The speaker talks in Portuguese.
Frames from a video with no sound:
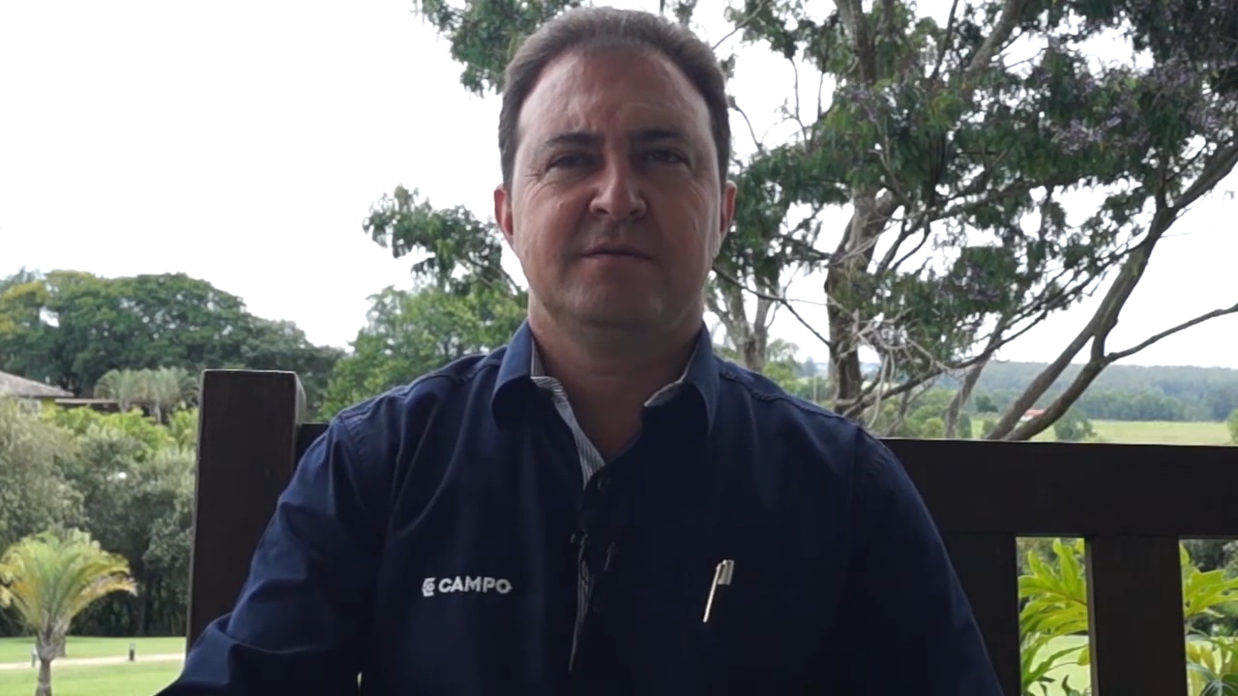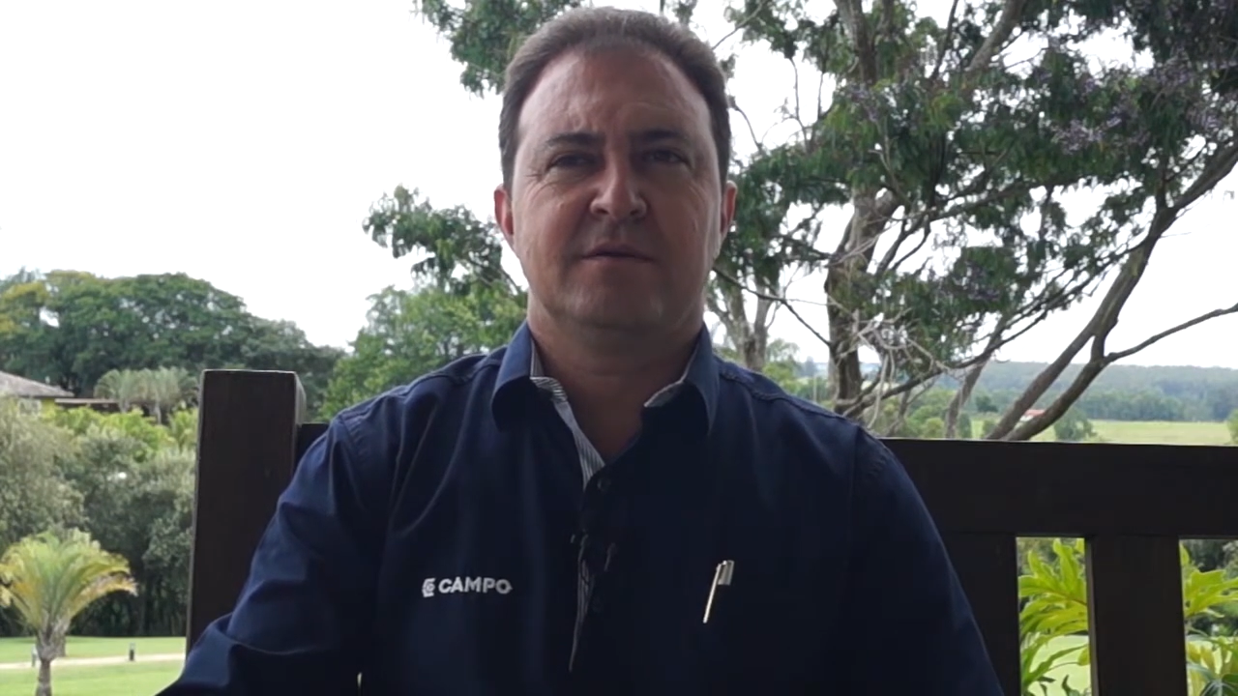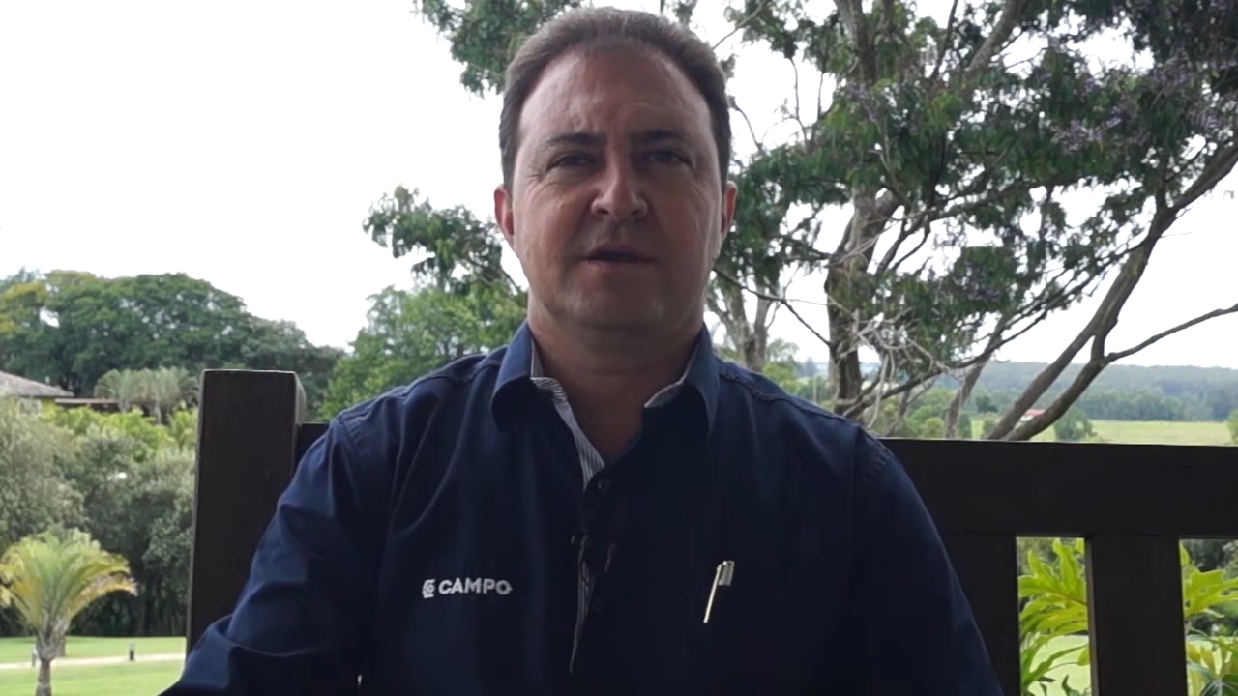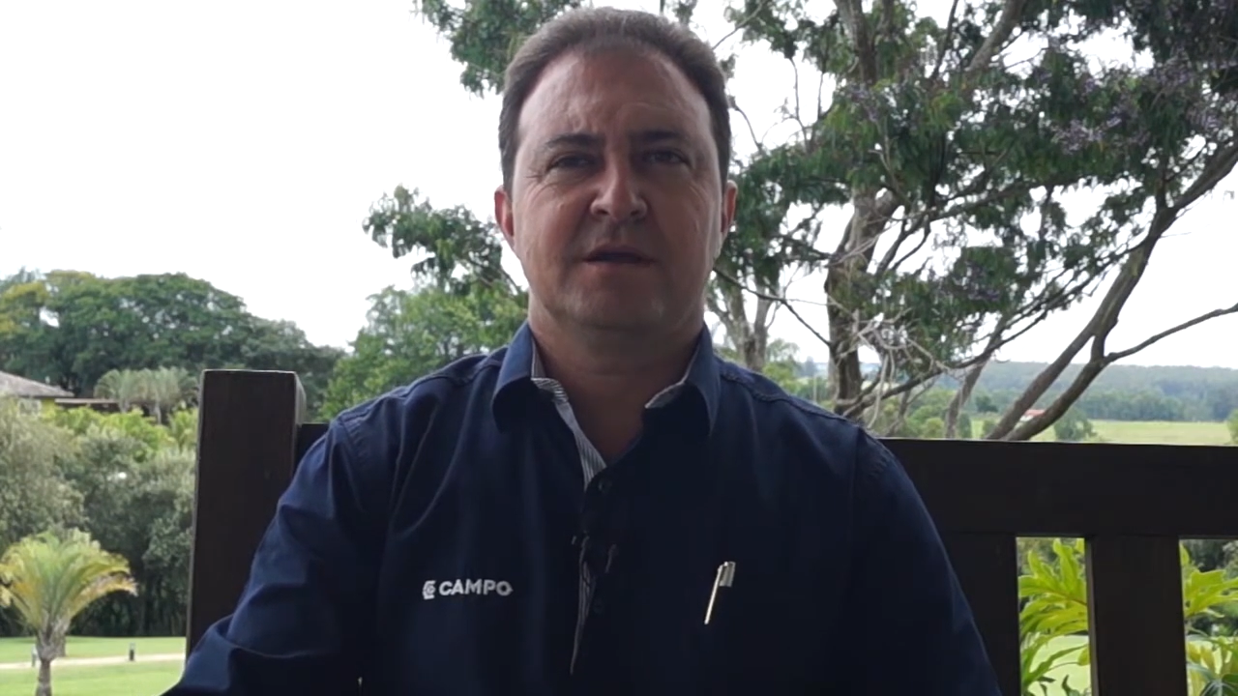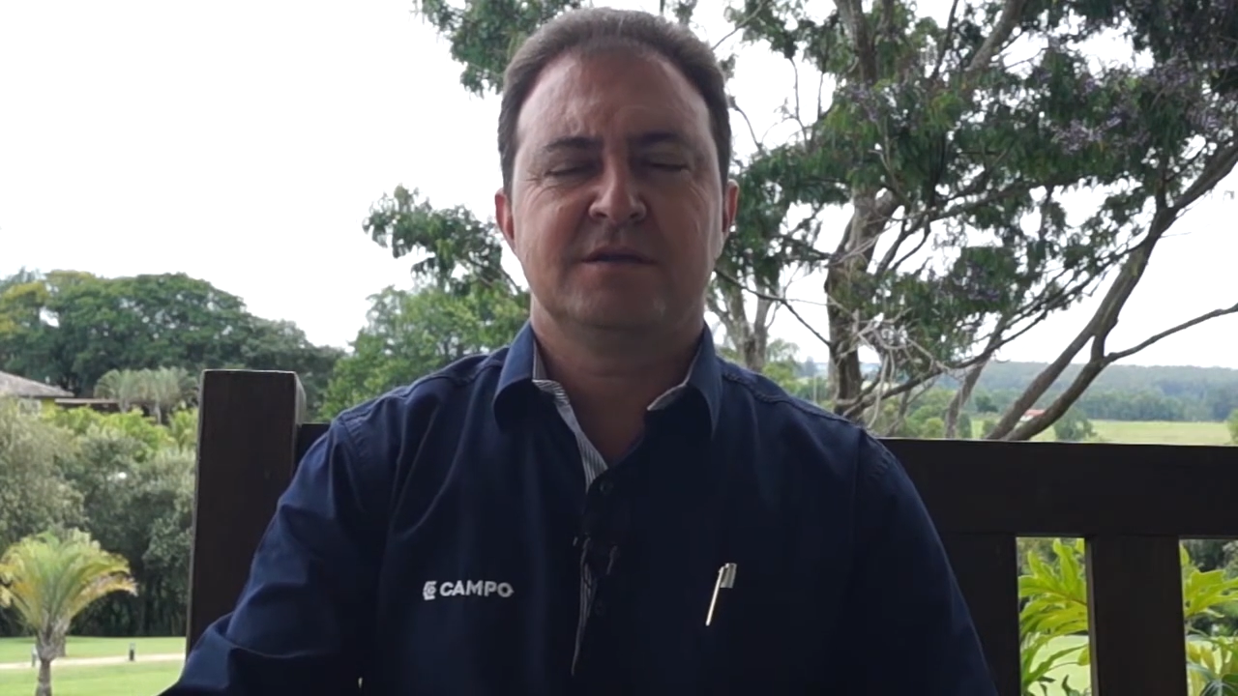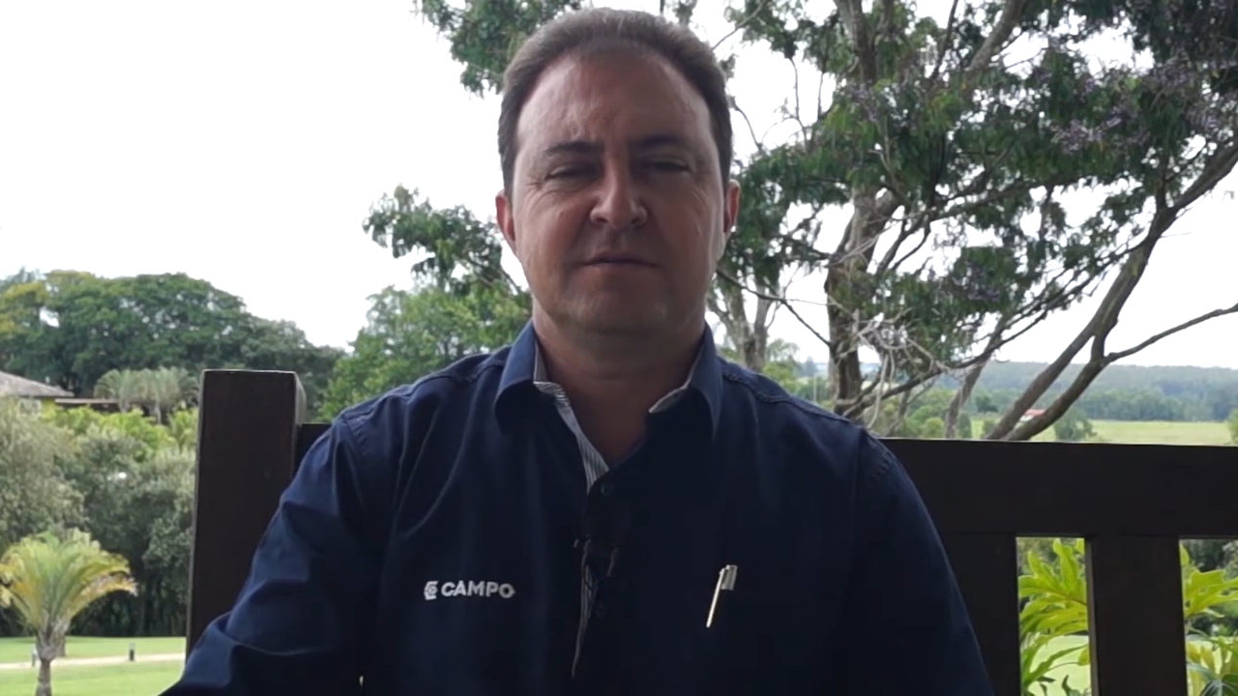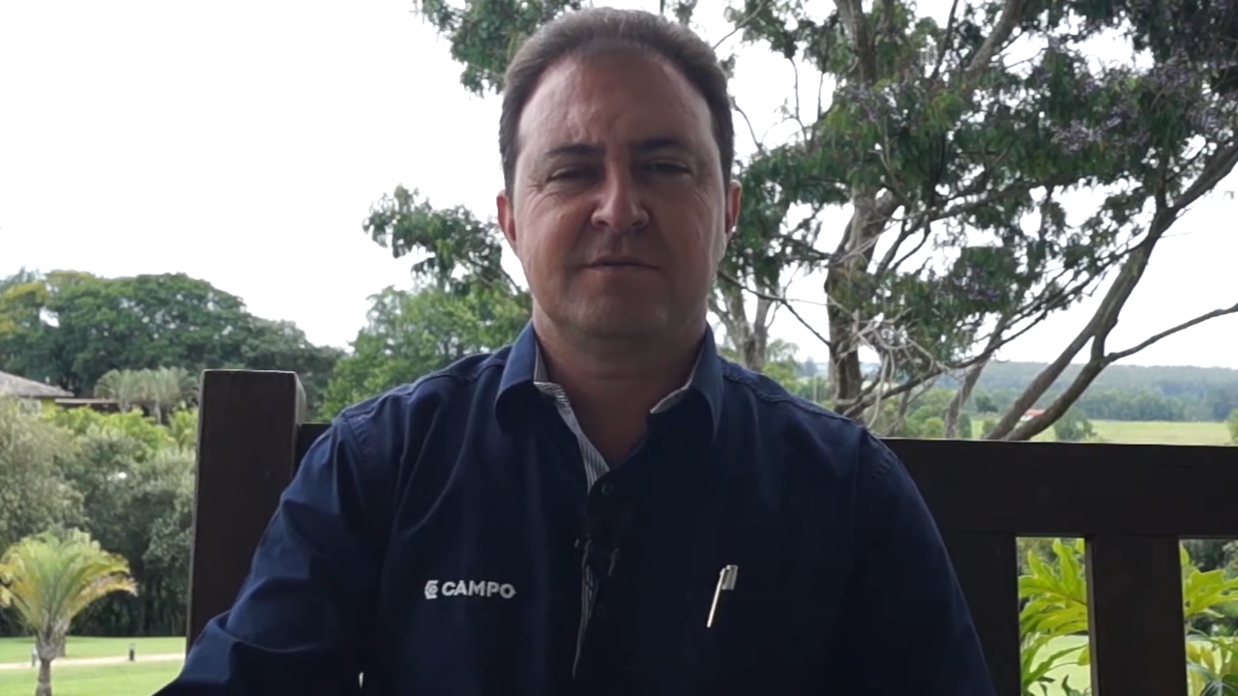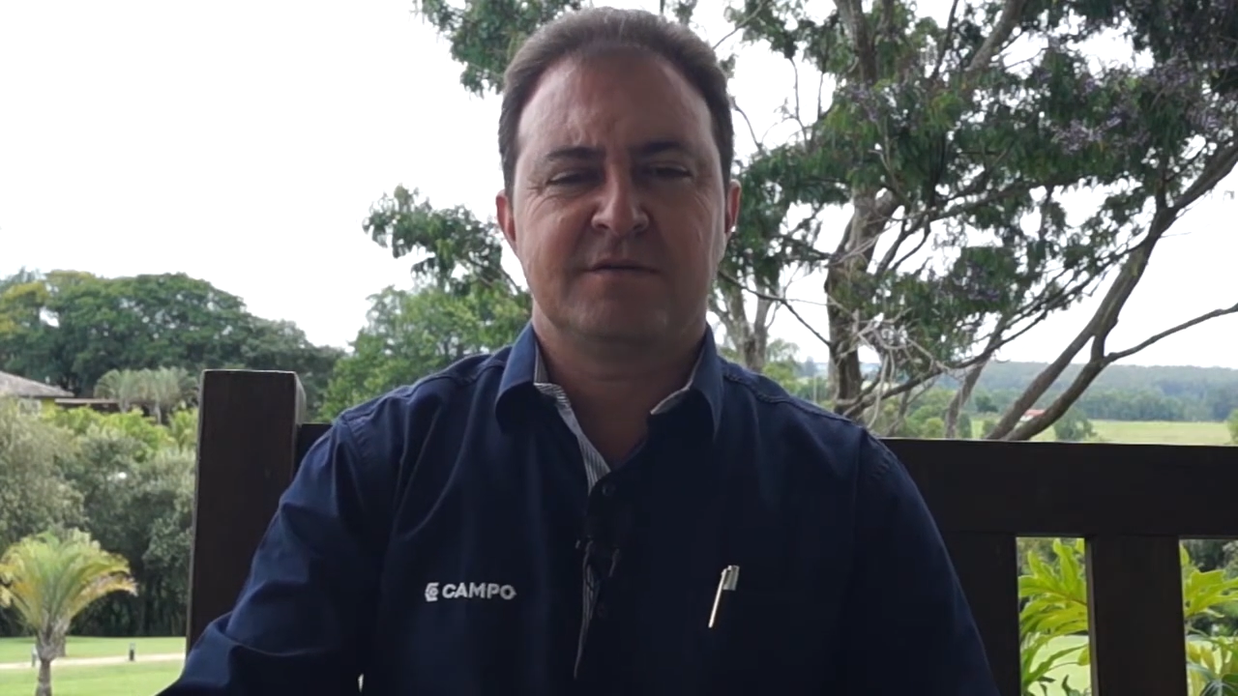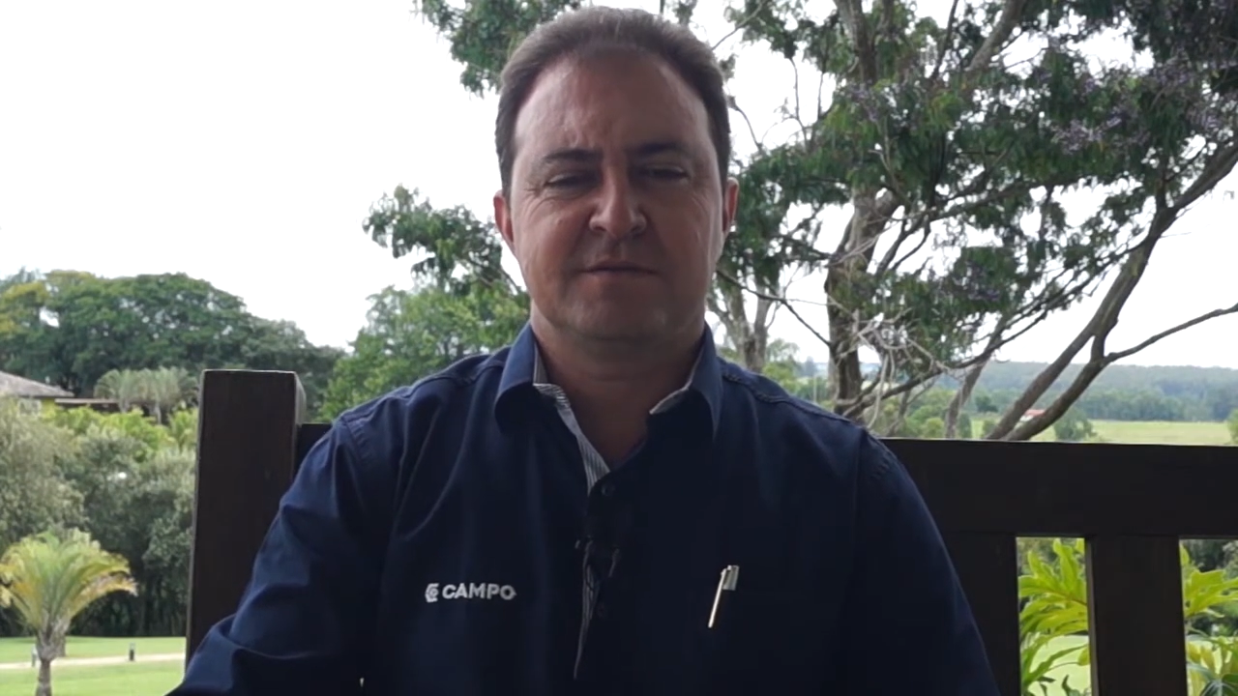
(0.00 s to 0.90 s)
na hora que a gente vai